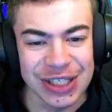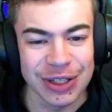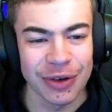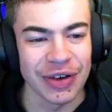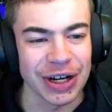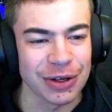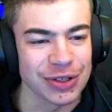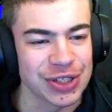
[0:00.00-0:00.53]

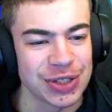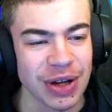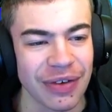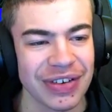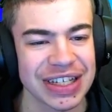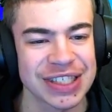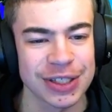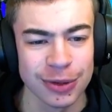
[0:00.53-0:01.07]
Ensuite, on va
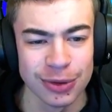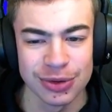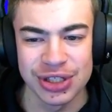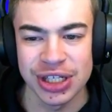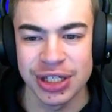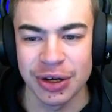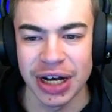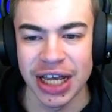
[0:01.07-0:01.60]
continuer avec son
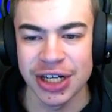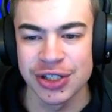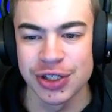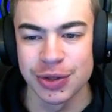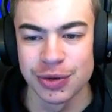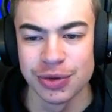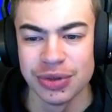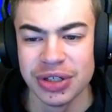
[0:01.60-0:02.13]
outil de collecte,
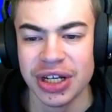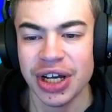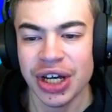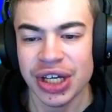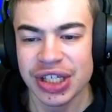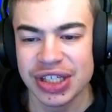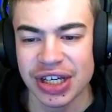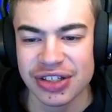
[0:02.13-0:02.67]
du coup,
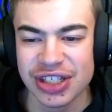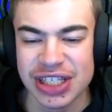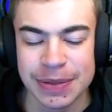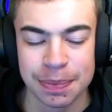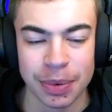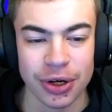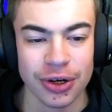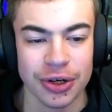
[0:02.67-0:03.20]
qui est
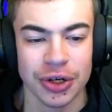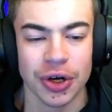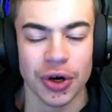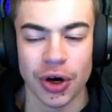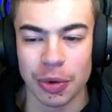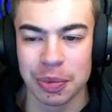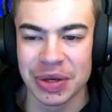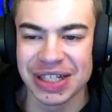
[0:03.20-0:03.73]
dispo
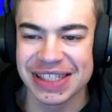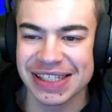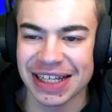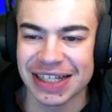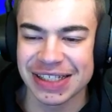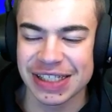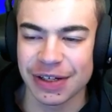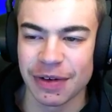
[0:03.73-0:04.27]
au prix de
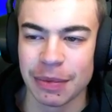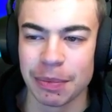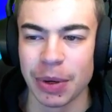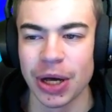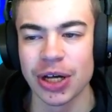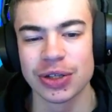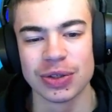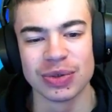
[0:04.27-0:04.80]
500
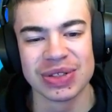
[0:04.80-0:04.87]
bucks.